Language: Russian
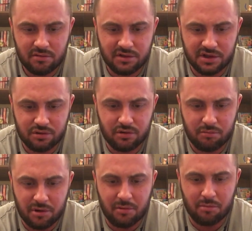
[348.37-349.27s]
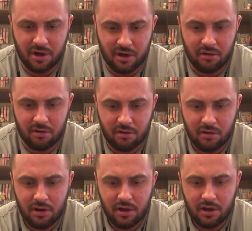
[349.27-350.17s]
Здесь у нас Мирмейо.
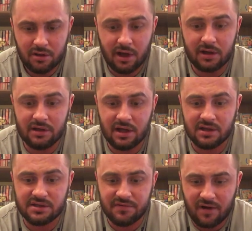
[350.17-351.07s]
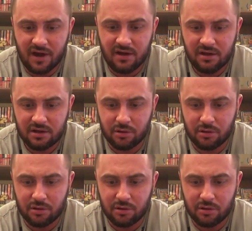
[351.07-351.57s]
DuckTales 2,